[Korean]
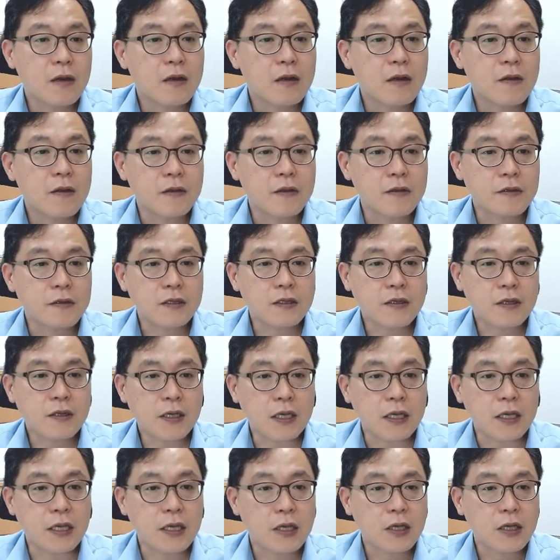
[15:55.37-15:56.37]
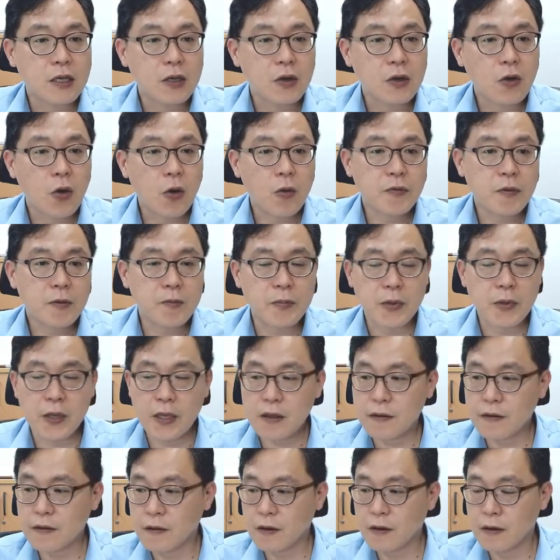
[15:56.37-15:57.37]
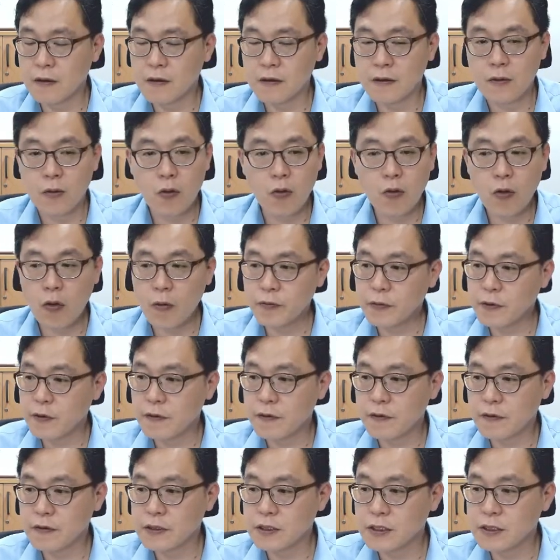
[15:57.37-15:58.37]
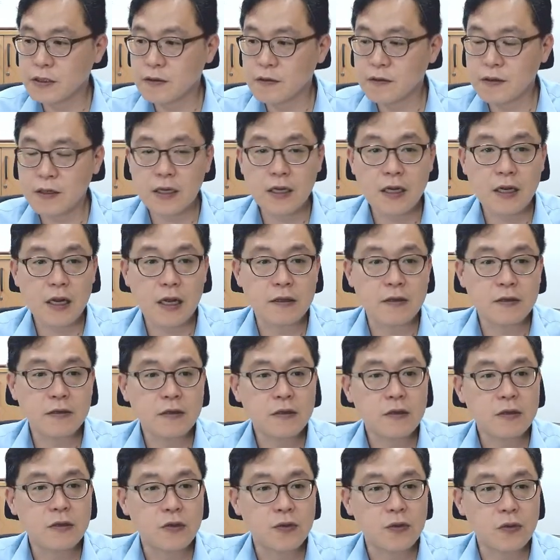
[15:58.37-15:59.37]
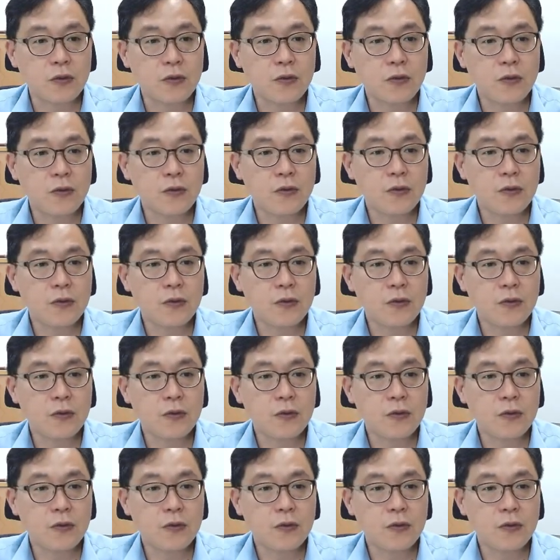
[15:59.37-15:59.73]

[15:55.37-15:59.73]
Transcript: search tree, opt bs, 어, opt search tree라는 요